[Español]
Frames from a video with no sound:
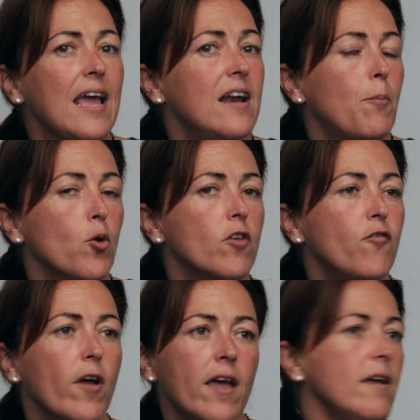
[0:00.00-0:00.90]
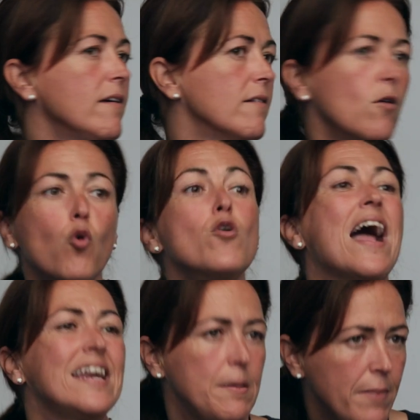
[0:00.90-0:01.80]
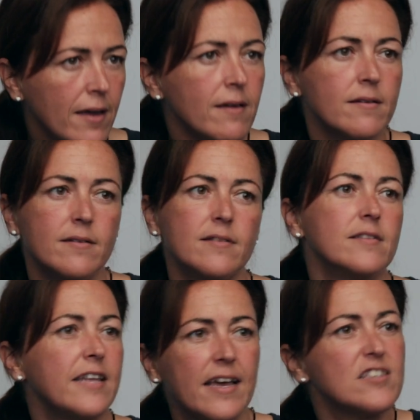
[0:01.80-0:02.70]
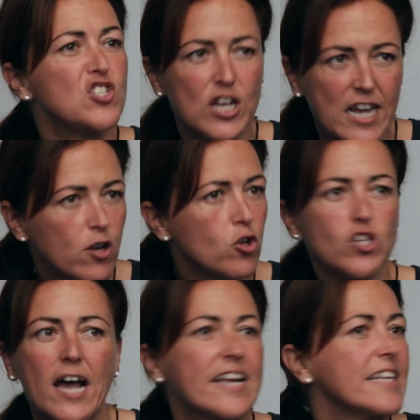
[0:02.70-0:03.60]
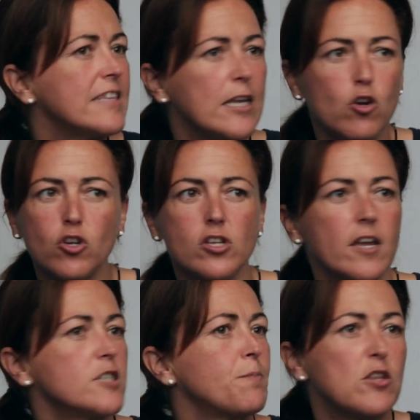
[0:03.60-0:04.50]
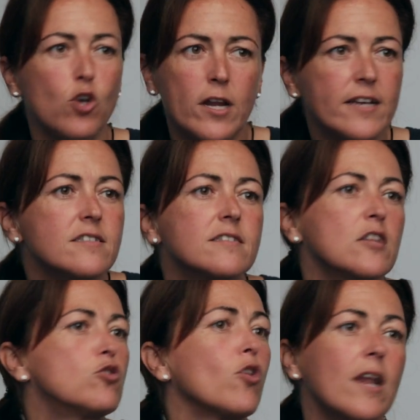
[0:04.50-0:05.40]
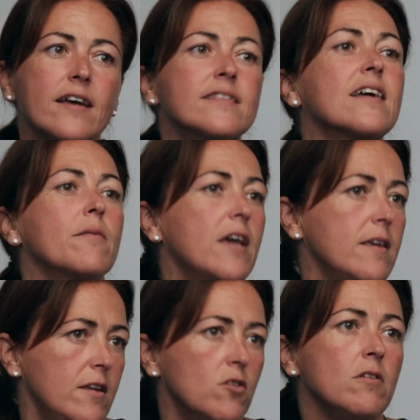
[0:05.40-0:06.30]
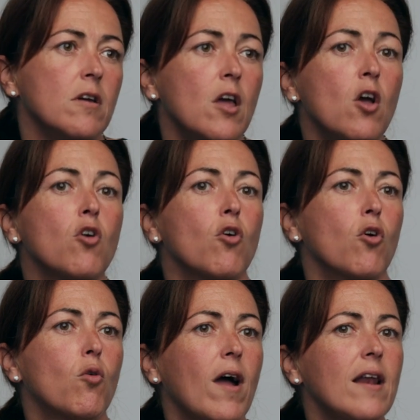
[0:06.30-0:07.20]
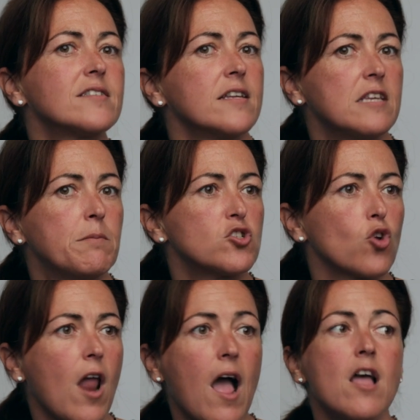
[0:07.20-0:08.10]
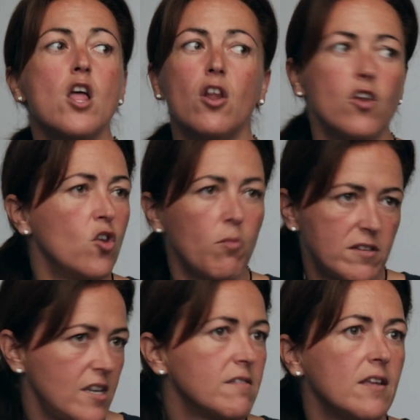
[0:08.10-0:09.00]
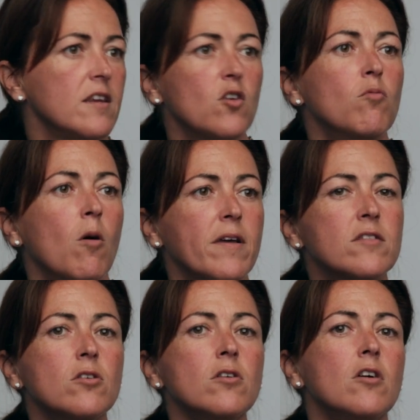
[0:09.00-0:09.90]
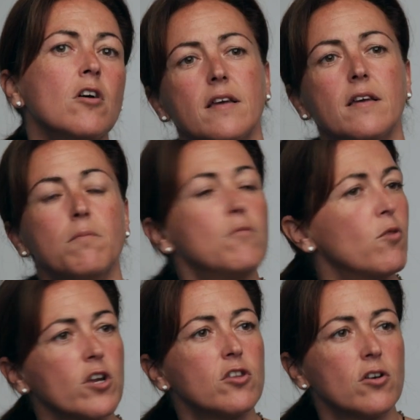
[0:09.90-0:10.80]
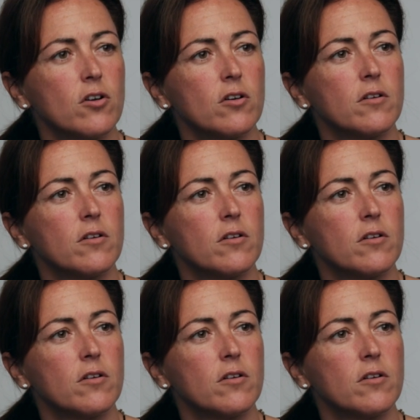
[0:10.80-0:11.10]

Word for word: El apoyo fue unánime de chilenos, argentinos, españoles, de toda la gente que había allí, ¿no? Con lo cual, sentirme sola no me sentí en ningún momento. Muy bonito,